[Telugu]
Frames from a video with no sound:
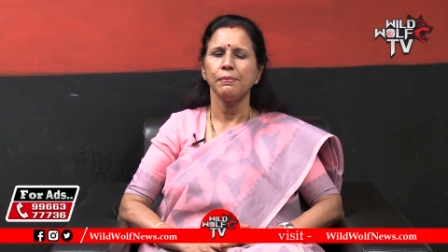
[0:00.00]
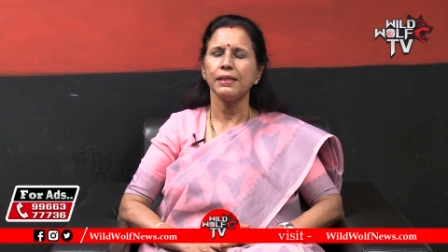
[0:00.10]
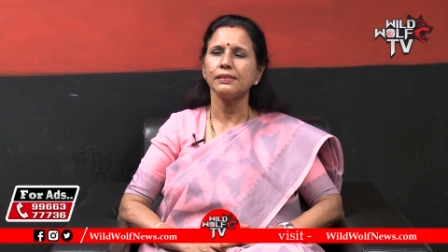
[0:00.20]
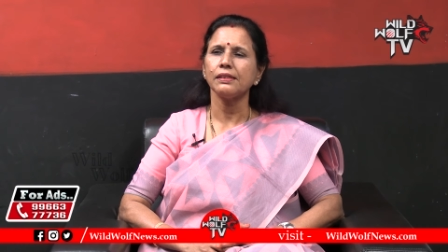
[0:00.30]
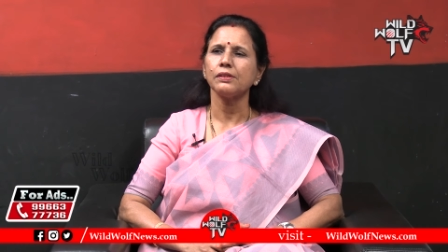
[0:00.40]

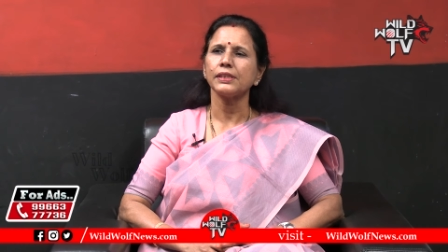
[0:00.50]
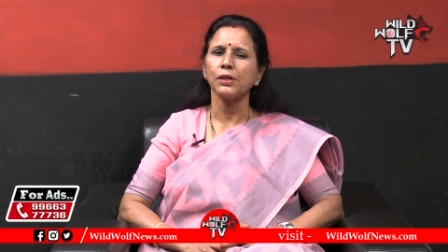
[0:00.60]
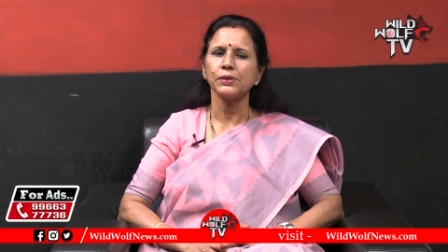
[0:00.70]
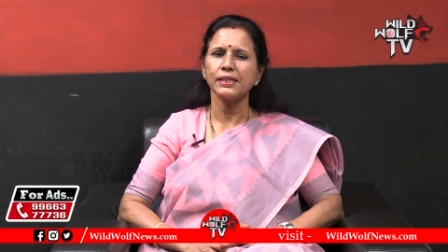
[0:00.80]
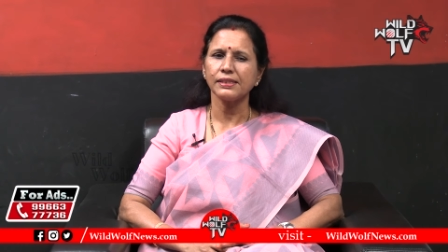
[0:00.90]
ప్లస్
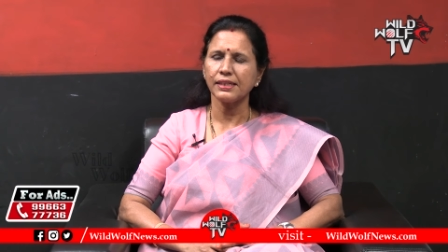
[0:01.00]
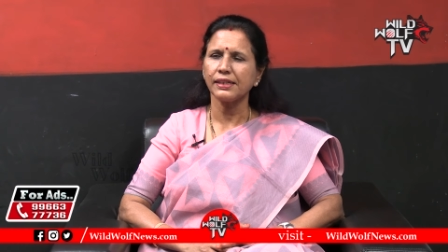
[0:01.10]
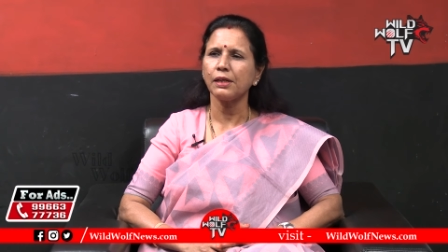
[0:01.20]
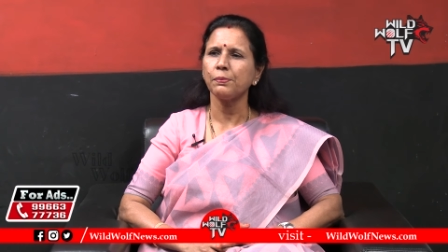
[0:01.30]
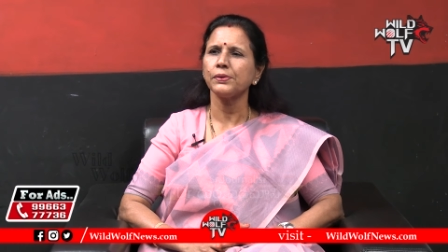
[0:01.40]

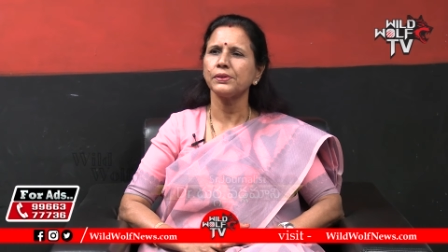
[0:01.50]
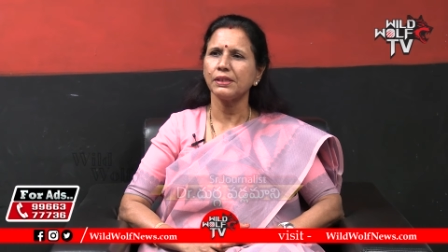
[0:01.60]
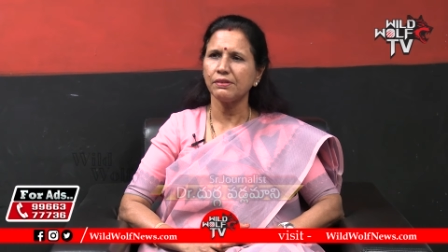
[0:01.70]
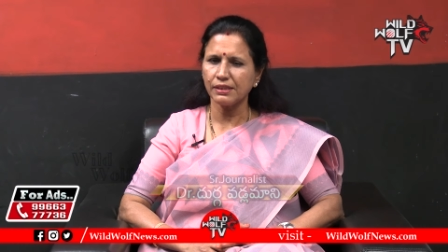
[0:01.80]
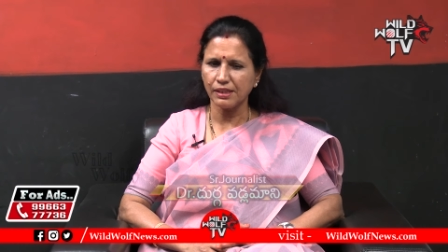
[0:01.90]
తెలుగుదేశానికి
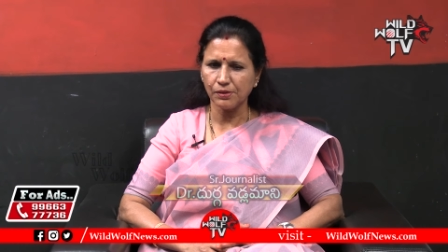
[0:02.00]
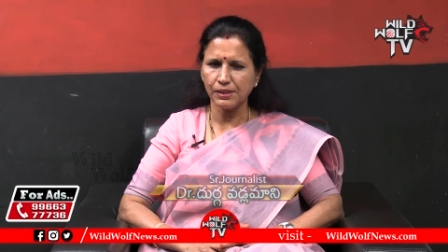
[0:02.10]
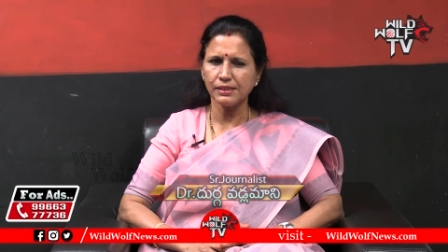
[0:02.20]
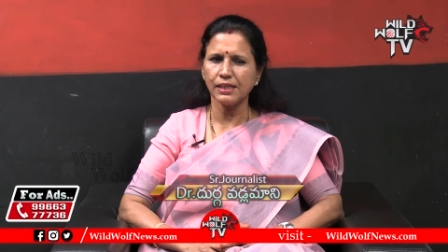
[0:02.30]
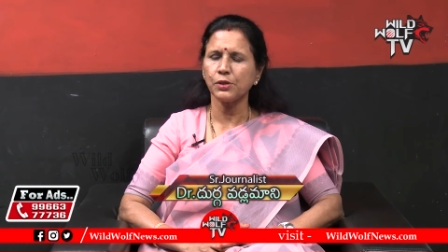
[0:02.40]
వెళ్ళిపోతుంది ఇవిడ
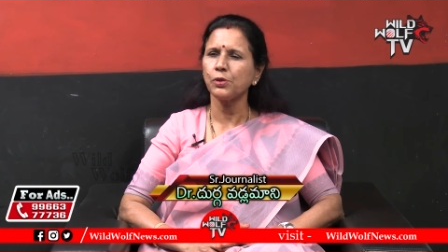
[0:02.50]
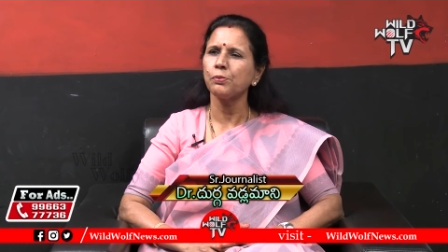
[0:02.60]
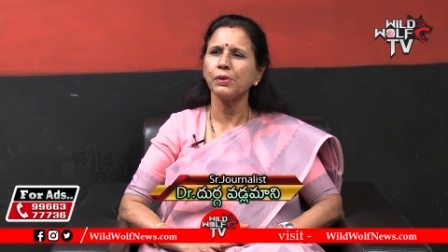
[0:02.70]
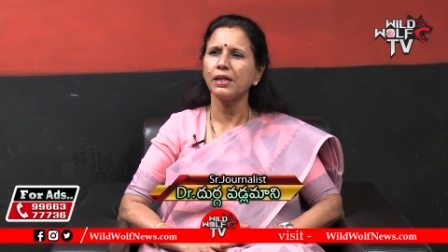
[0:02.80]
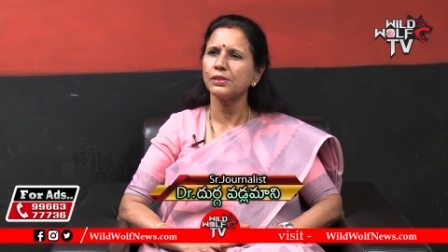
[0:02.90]
తెలుగుదేశానికి
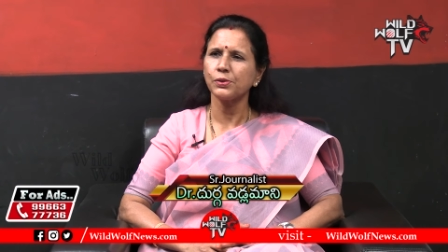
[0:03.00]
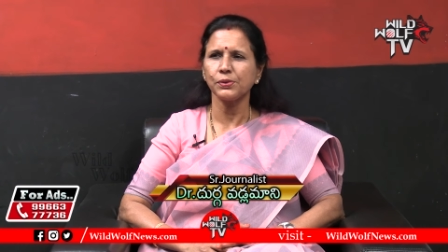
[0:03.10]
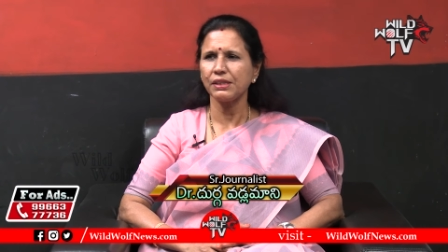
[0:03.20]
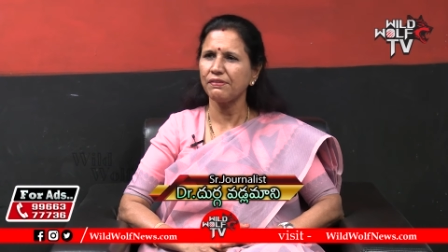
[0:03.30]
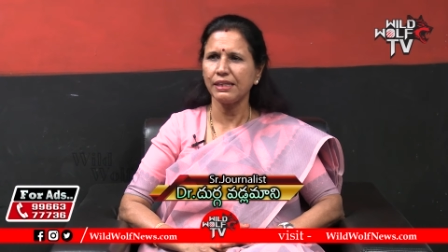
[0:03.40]
కొమ్ము
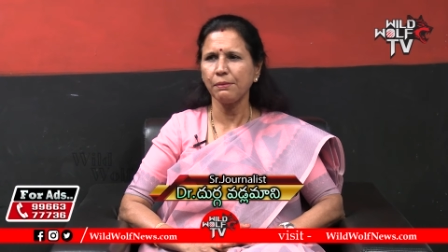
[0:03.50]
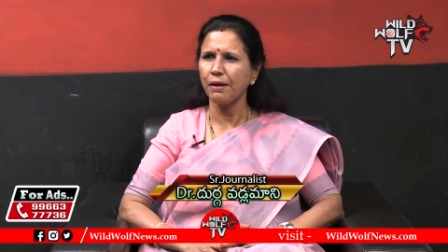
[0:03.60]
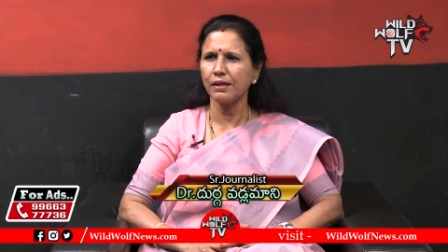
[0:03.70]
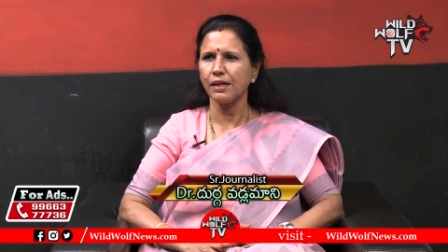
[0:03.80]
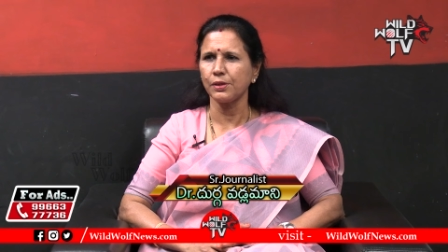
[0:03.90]
కాస్తుంది ఇవన్నీ
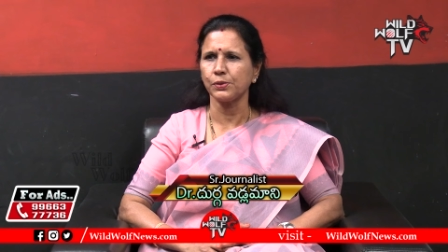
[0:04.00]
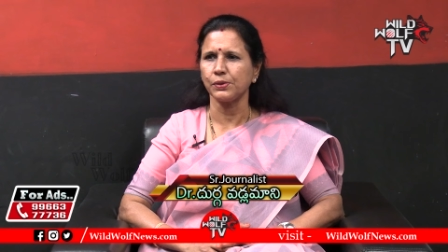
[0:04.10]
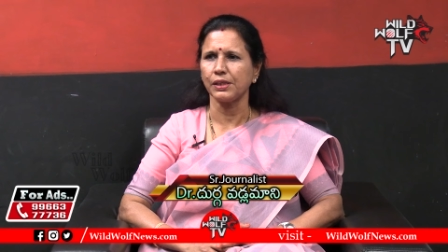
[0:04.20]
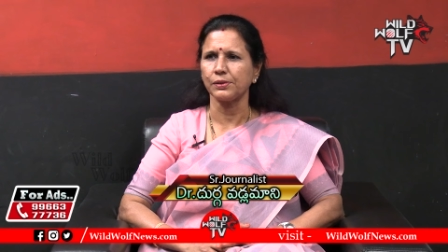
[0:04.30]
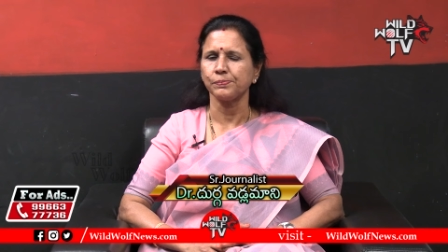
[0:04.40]

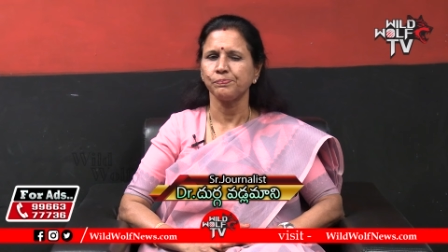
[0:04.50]
మాట్లాడుతున్నారు